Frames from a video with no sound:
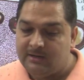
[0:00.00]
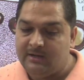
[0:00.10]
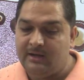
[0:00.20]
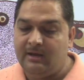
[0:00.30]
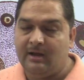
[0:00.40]

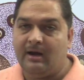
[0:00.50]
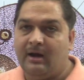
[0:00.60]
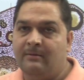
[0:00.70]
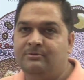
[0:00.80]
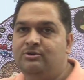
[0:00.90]
कि
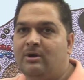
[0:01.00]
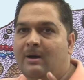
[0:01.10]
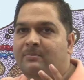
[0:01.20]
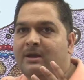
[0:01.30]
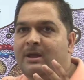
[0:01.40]
अब जो
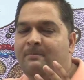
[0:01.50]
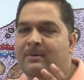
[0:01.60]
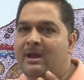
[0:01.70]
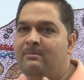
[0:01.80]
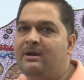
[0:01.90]
आपके ये
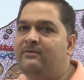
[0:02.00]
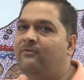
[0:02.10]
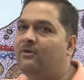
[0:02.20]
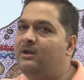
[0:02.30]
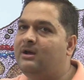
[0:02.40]
प्राइमरी
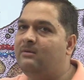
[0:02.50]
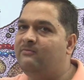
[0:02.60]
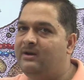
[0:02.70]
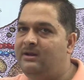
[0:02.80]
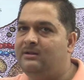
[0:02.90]
फॉलिकल
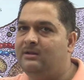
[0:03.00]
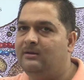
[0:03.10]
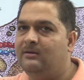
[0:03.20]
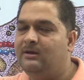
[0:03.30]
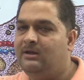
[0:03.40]
बनी थी
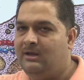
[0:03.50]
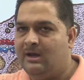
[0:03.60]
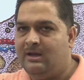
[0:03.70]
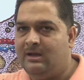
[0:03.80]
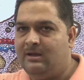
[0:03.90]
या ये